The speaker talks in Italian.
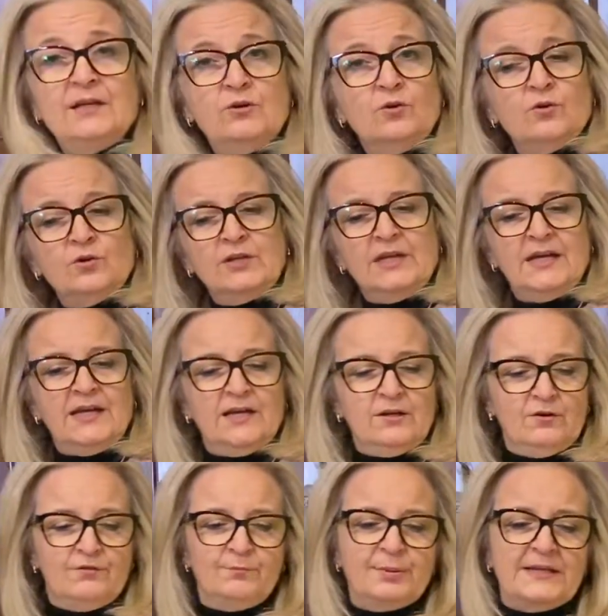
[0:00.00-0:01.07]
non, eh,
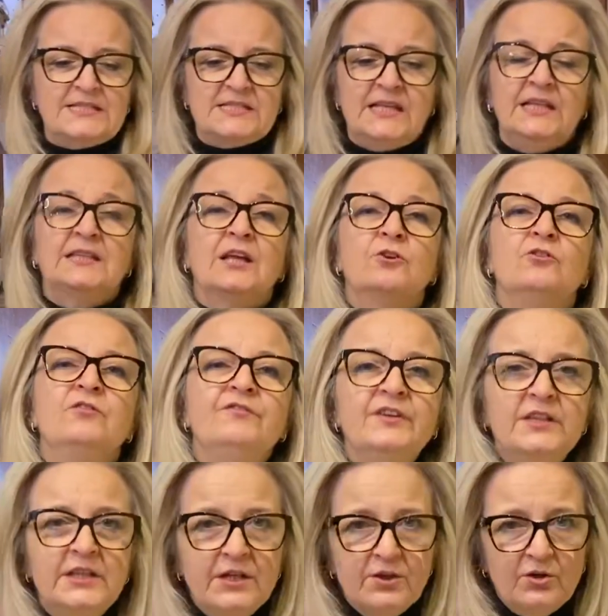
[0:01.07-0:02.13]
non presentano il
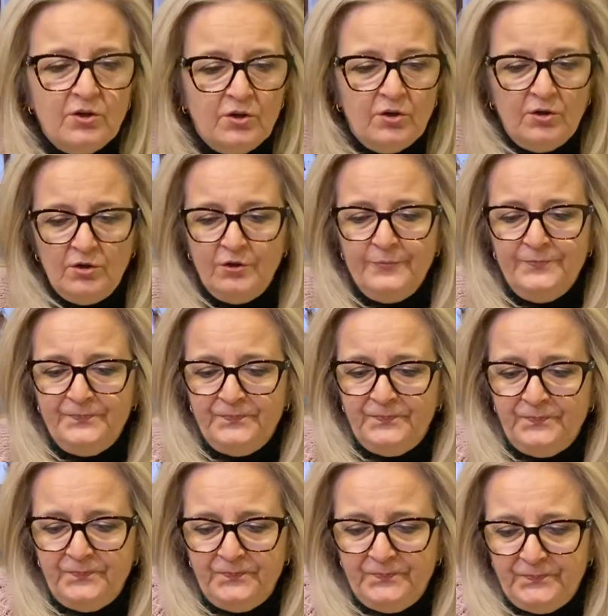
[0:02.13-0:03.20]
video mh,
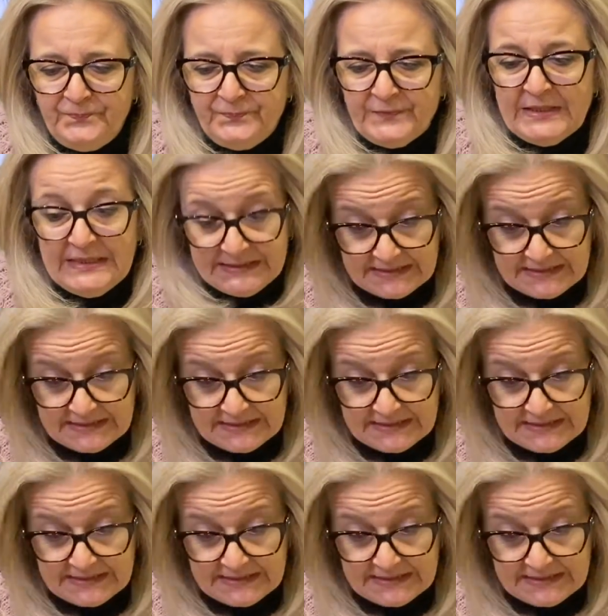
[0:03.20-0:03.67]
mm, le